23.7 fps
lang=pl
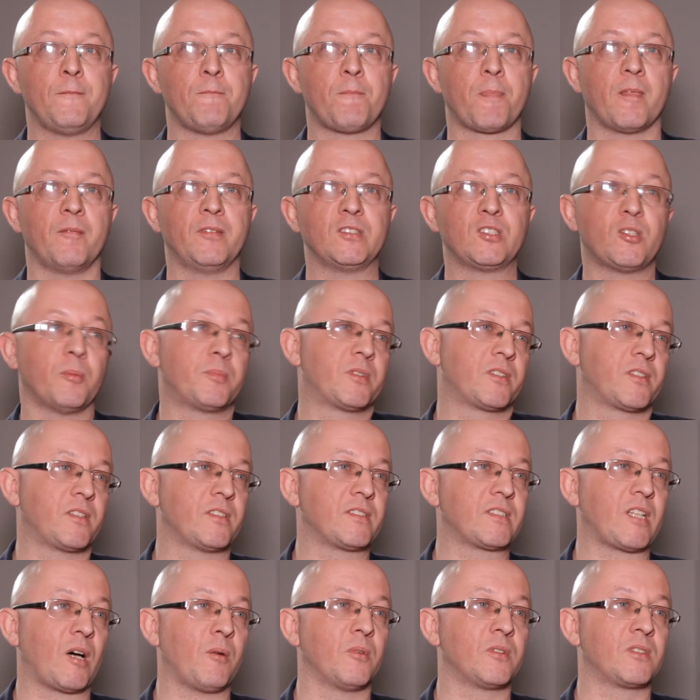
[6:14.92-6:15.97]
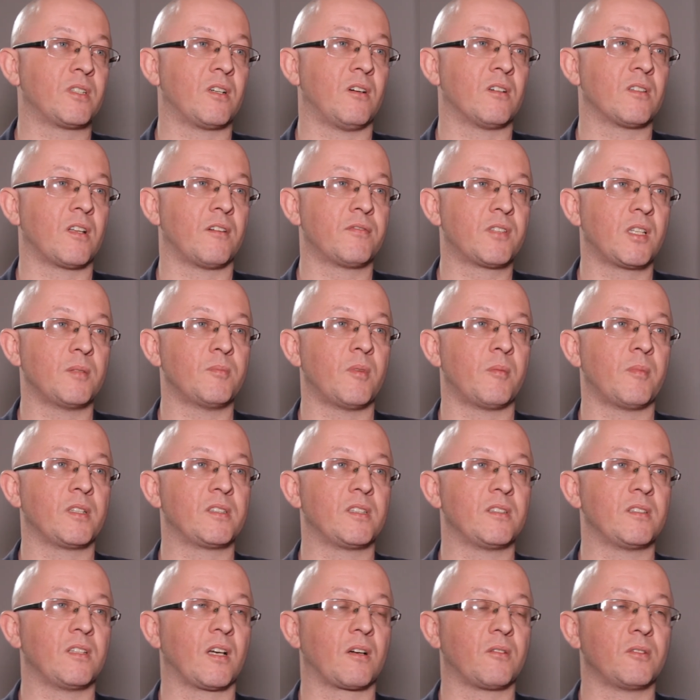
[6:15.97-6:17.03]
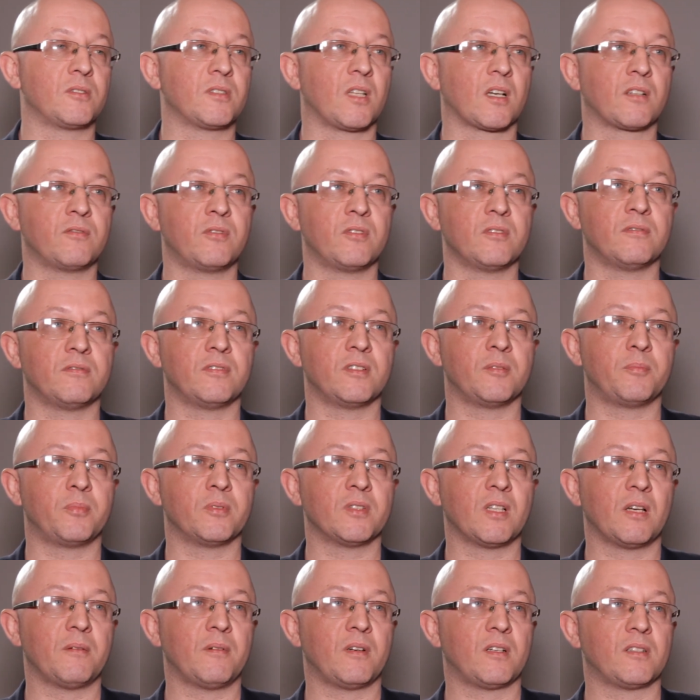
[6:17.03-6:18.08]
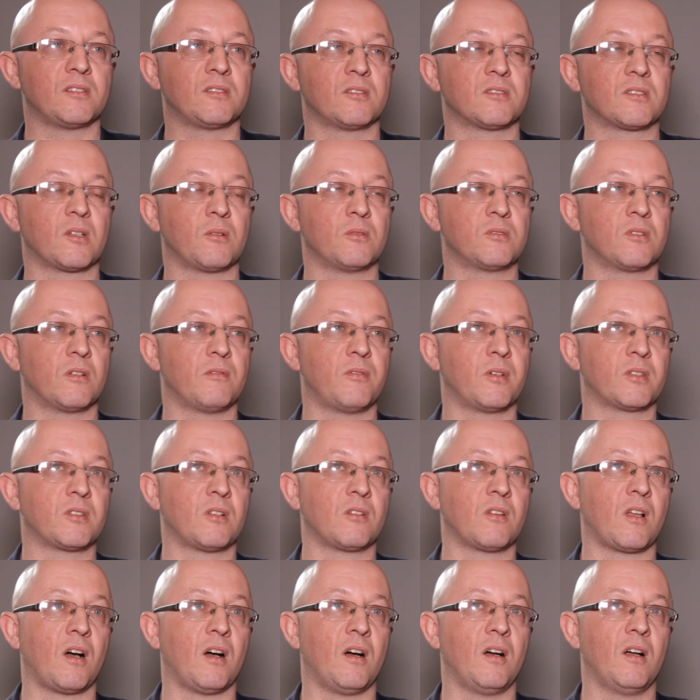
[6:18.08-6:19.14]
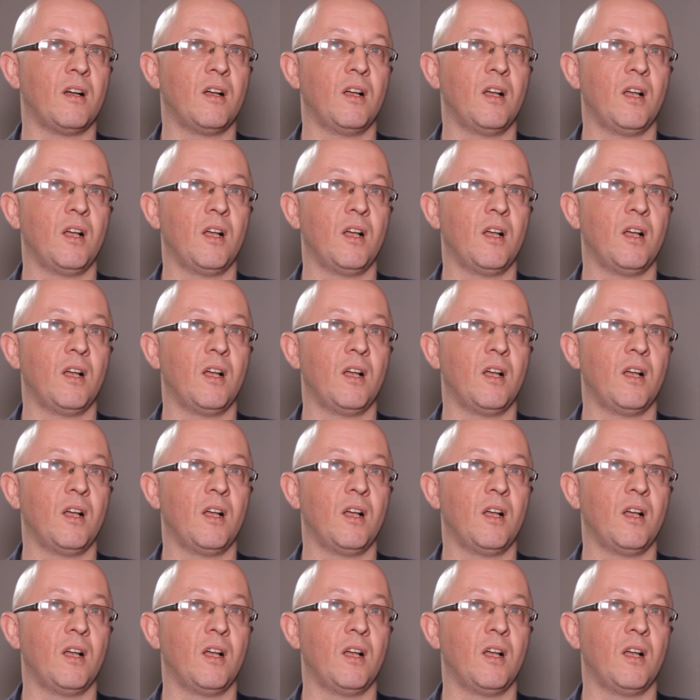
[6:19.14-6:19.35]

Więc dobrze się stało, że ona w tym momencie jakoś tak wypłynęła, została zauważona